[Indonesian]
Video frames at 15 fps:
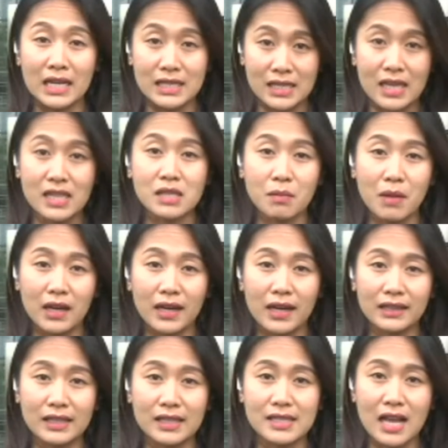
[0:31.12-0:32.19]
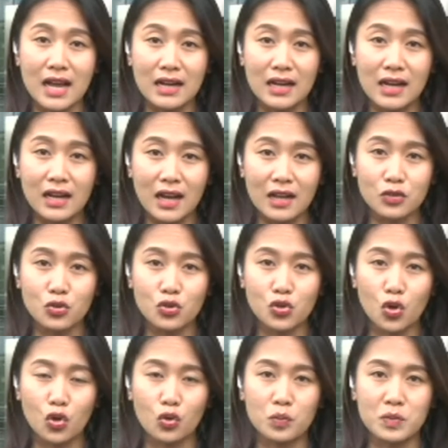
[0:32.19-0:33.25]
berkasnya sebagai tersangka
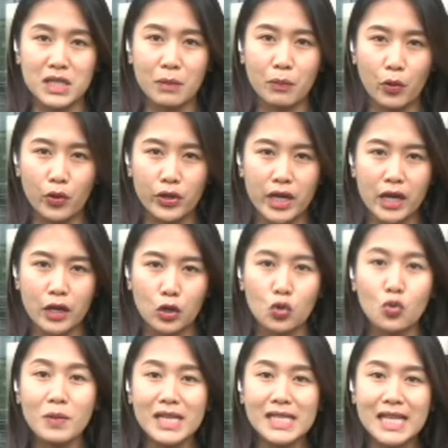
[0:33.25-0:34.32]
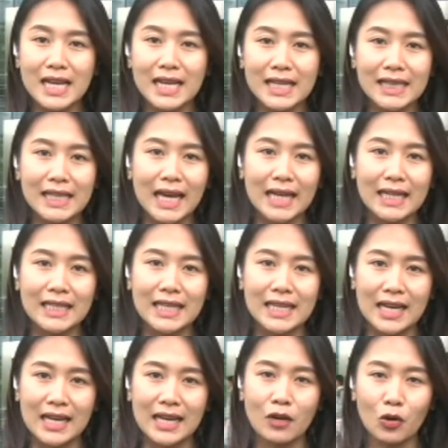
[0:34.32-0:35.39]
kasus korupsi proyek Rumah Sakit
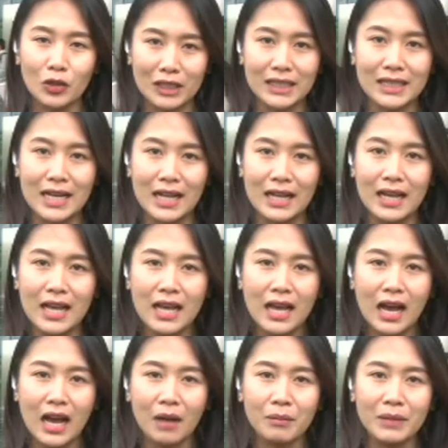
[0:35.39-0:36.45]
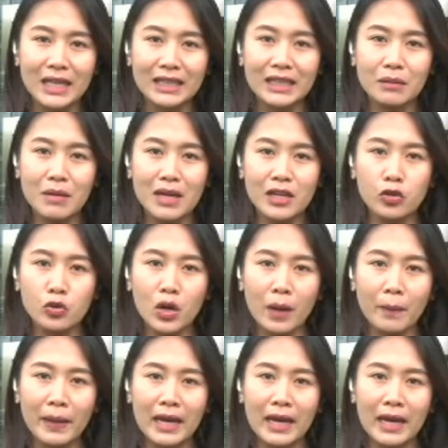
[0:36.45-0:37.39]
Kardina Kota Tegal. Amir tiba di gedung